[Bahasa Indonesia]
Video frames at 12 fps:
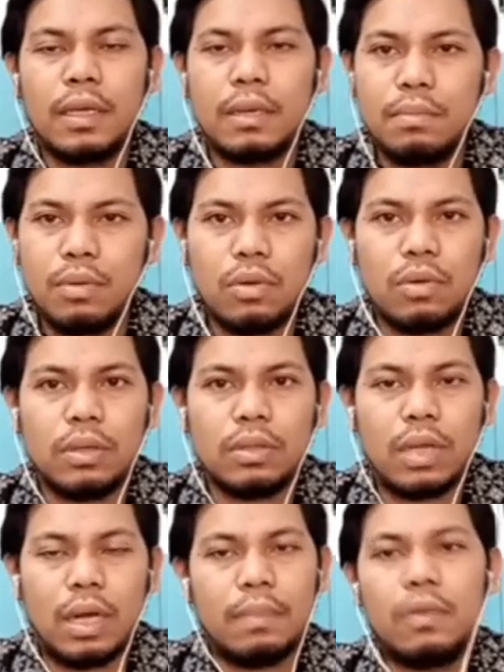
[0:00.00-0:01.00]
yang
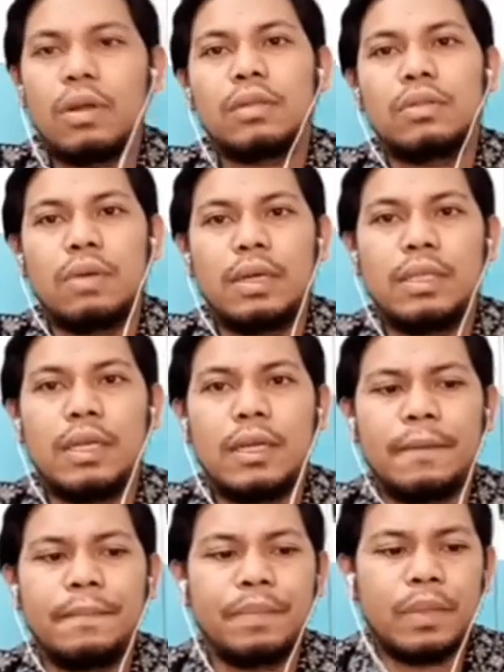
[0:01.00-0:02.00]
buruk terhadap orang tuanya.
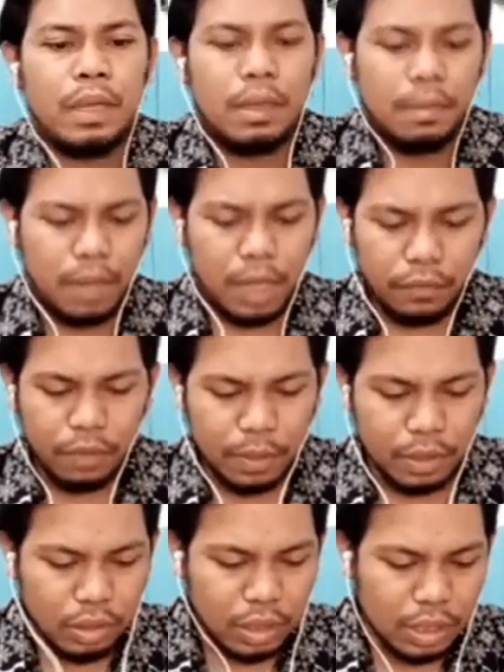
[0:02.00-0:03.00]
Bagian
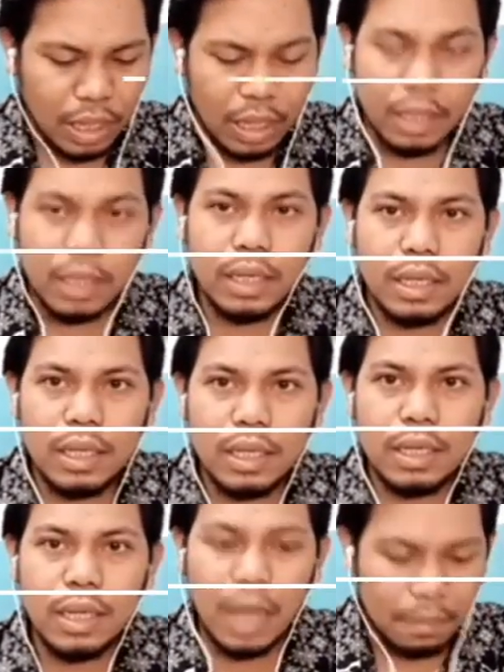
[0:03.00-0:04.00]
firman Tuhan kita hari
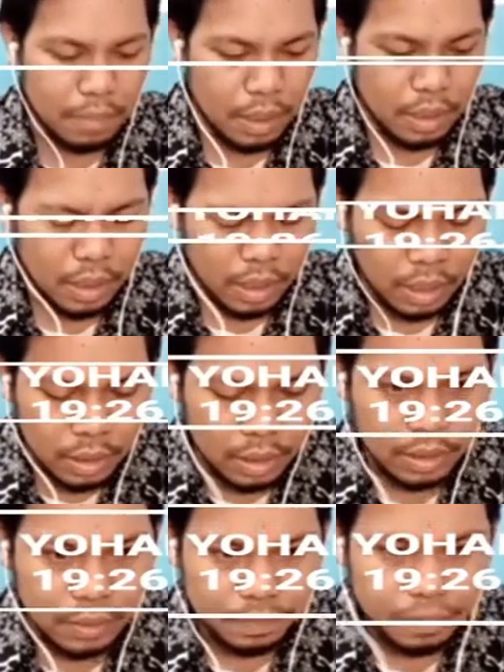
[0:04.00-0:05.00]
ini diambil dari
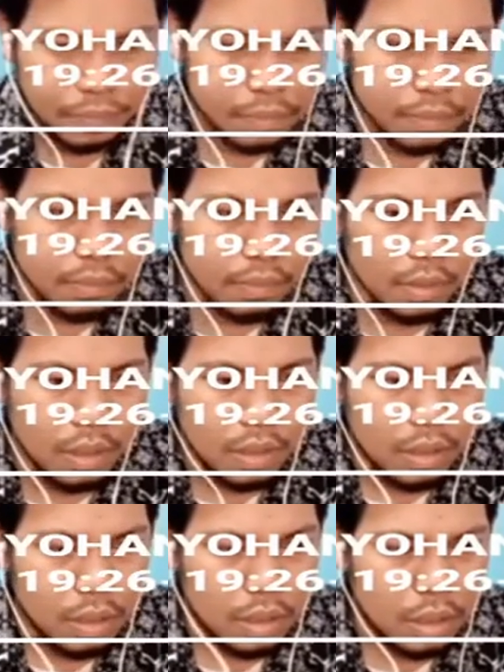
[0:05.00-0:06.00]

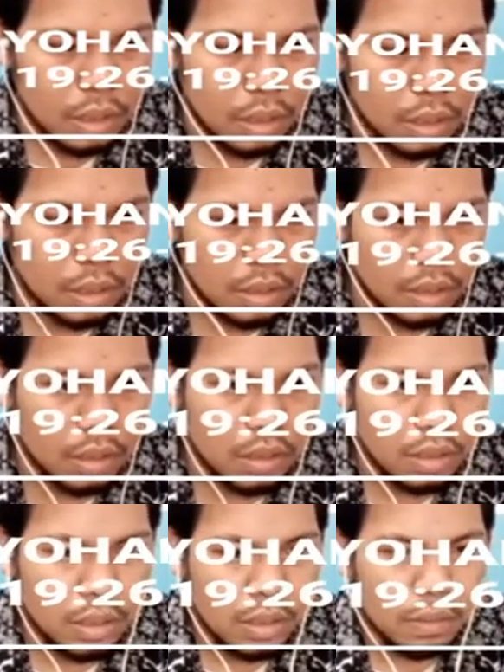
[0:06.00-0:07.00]
eh,
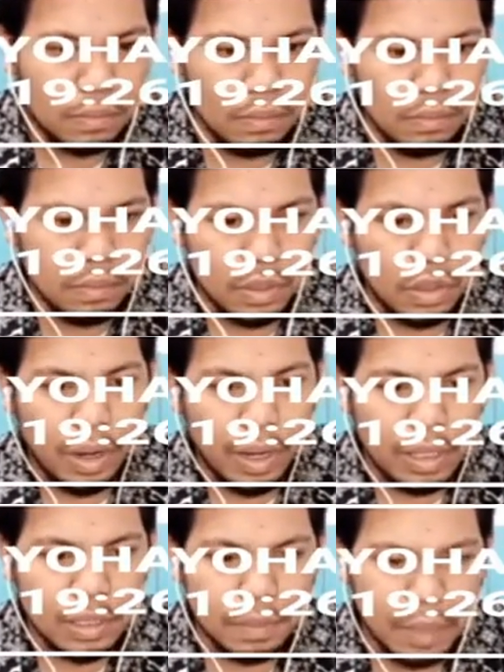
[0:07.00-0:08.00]

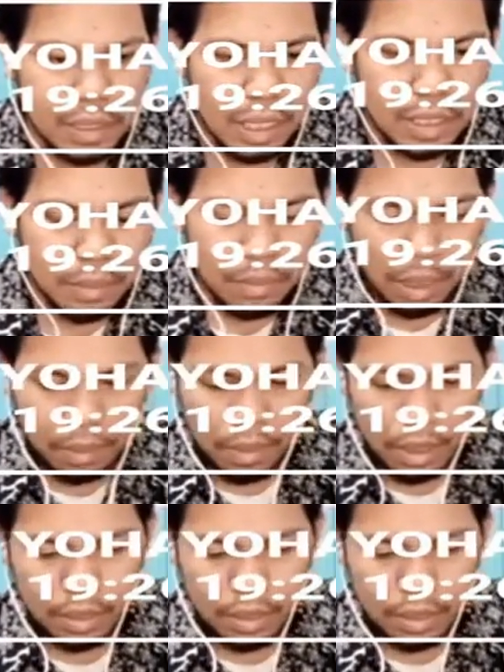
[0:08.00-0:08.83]
Yohanes uh, pasal 19